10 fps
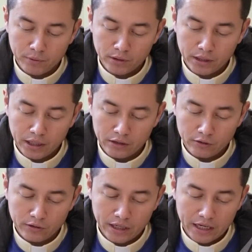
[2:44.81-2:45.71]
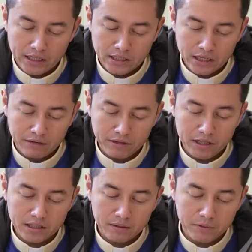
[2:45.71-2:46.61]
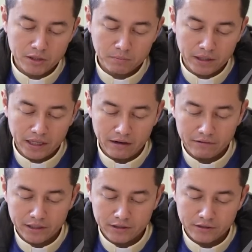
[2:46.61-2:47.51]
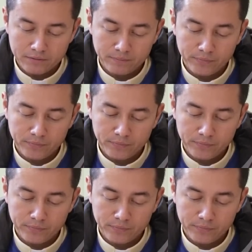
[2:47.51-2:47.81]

porque no dais cabida a mis palabras.